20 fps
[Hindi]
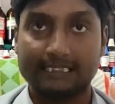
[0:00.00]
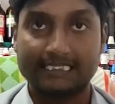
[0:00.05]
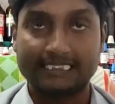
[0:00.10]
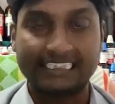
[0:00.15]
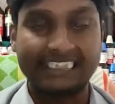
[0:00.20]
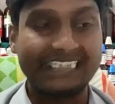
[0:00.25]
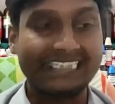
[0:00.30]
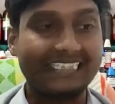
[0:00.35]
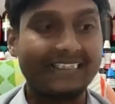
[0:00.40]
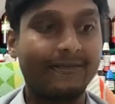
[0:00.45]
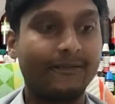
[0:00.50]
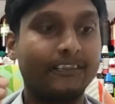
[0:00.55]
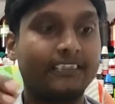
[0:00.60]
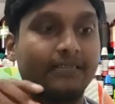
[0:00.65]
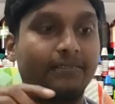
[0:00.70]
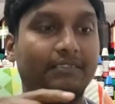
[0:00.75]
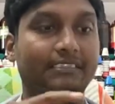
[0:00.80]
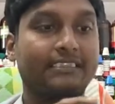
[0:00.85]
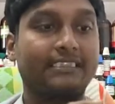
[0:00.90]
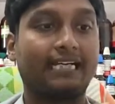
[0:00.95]
स्किन की कोई
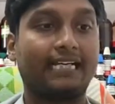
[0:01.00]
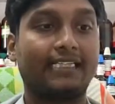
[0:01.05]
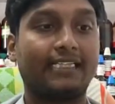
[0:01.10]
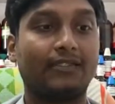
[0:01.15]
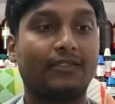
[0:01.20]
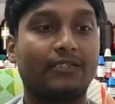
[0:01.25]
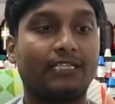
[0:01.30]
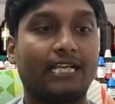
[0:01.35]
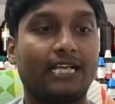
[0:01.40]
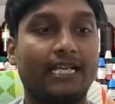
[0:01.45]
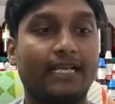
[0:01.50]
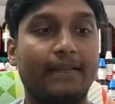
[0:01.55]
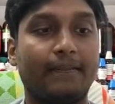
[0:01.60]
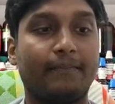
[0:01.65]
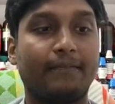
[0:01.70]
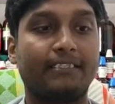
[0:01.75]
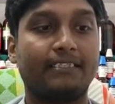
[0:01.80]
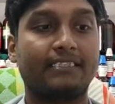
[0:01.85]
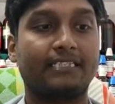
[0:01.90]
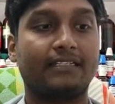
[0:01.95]
समस्या आती है तो यहाँ
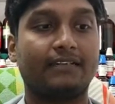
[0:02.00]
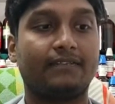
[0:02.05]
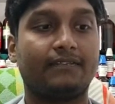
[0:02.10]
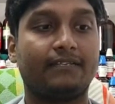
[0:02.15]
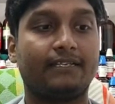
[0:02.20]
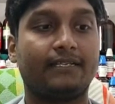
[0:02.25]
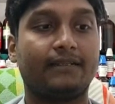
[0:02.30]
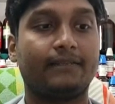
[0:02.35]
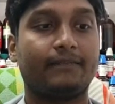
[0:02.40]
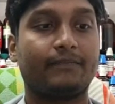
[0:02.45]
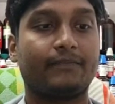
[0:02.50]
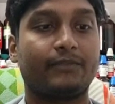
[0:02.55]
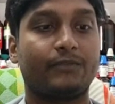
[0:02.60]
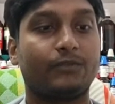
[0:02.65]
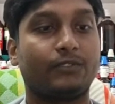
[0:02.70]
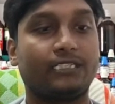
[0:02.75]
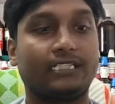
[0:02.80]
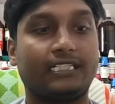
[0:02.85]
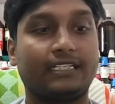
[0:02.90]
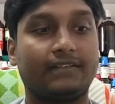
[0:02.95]
हिपर सल्फ है
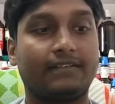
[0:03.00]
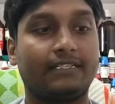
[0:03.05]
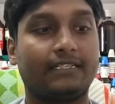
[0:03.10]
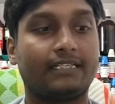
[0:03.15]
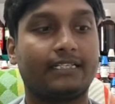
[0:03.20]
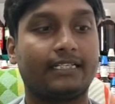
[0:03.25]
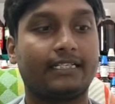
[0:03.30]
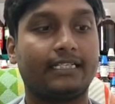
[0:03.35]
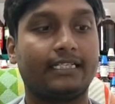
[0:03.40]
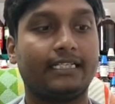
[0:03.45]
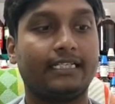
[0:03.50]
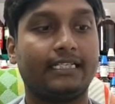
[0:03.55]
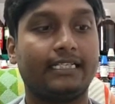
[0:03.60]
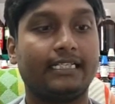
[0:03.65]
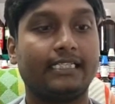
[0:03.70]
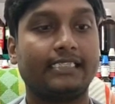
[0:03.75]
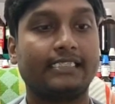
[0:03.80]
जो कि कवर करेगी